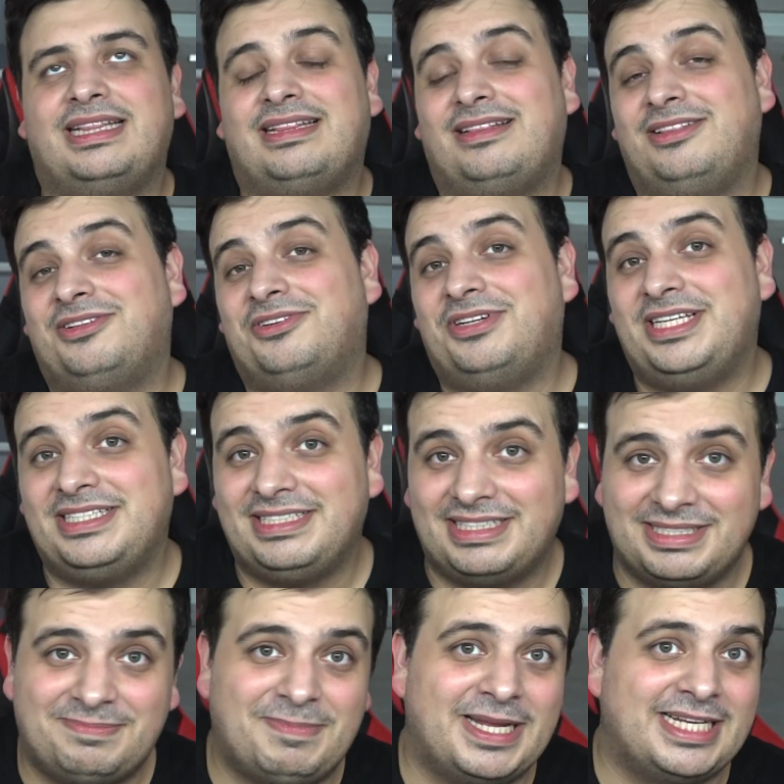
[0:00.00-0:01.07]
no
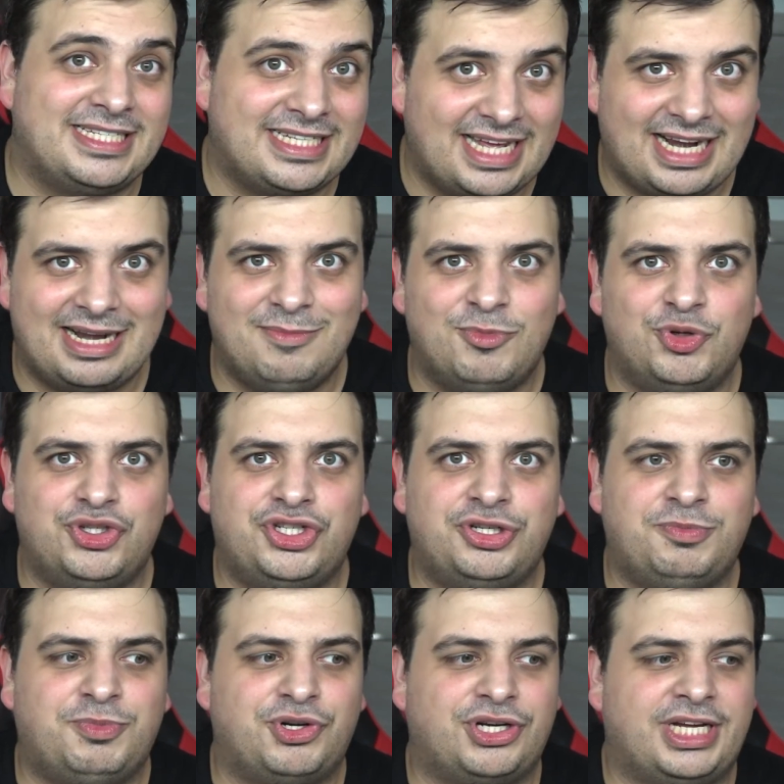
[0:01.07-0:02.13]
necesites pensarle
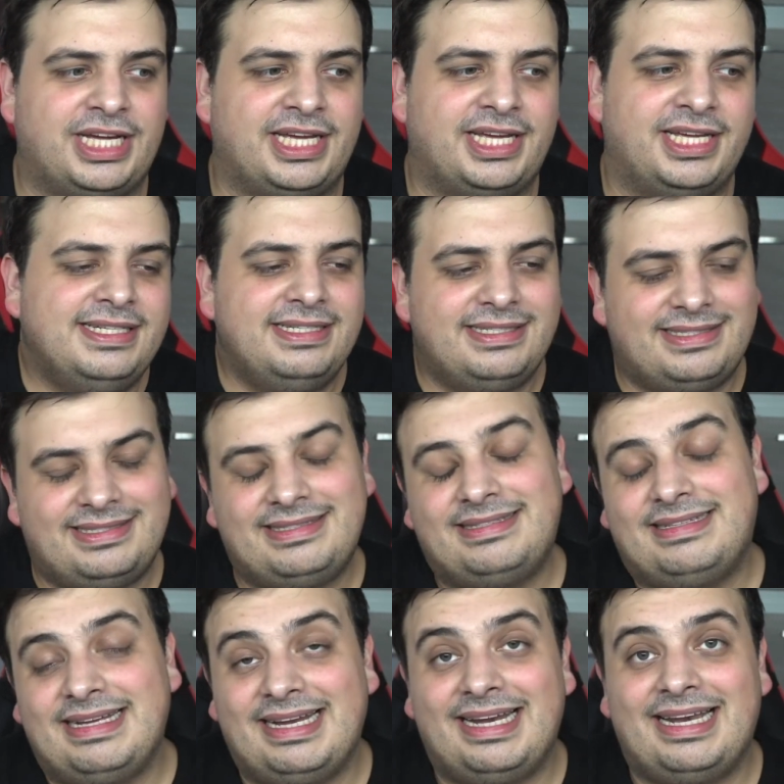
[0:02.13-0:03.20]
mucho porque
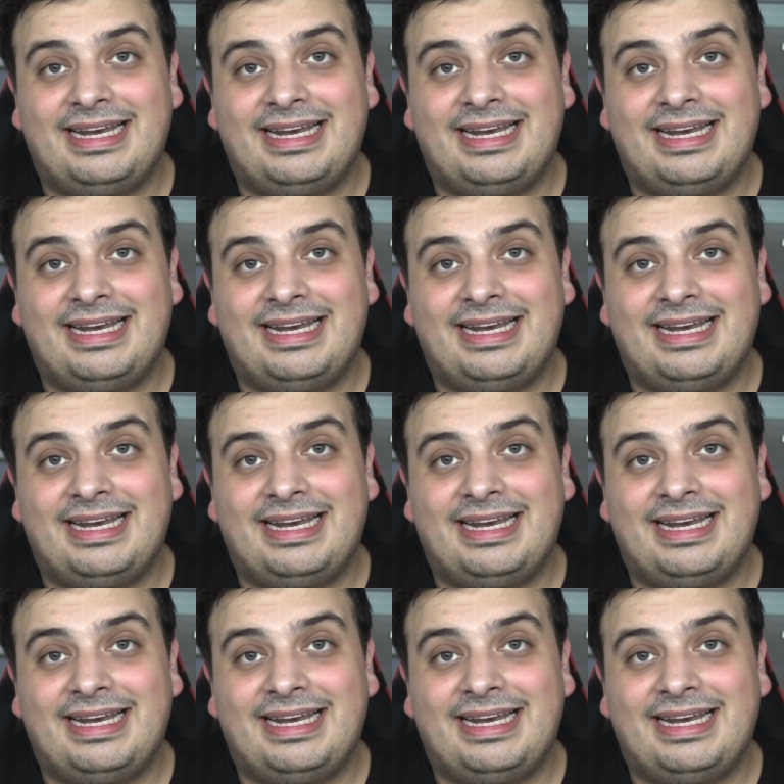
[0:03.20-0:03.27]
este,